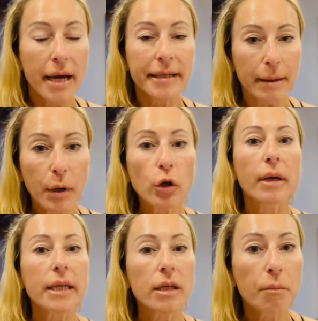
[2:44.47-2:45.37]
da braucht
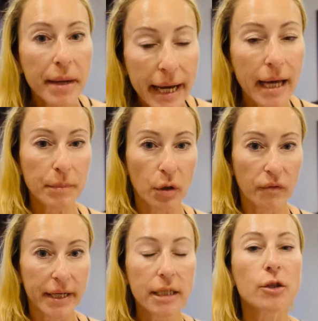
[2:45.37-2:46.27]
man nicht mehr
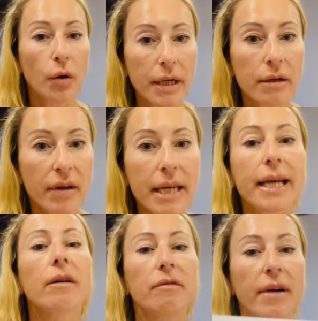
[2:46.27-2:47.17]
Anbaufläche, sondern
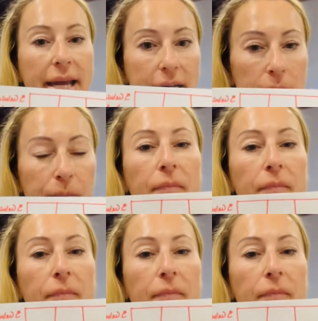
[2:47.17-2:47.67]
weniger, weil